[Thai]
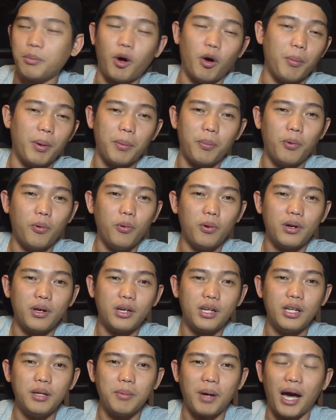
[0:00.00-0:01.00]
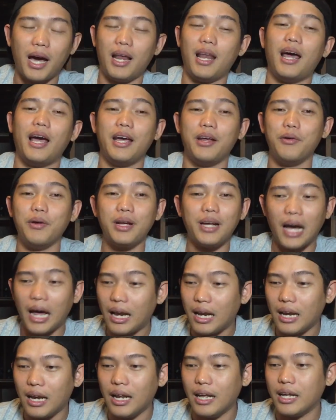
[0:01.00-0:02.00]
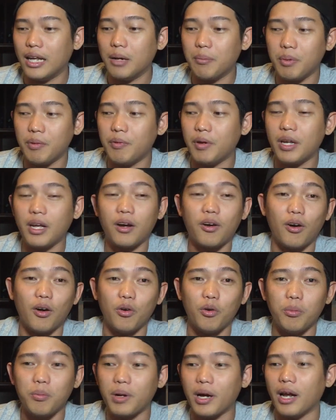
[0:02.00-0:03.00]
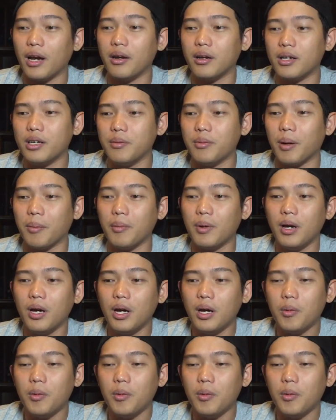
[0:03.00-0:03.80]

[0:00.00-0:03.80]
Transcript: จะออกไปพูดที่มหาลัยด้วยกันอะไรเงี้ยเป็นวิทยากรร่วมกัน คือแบบ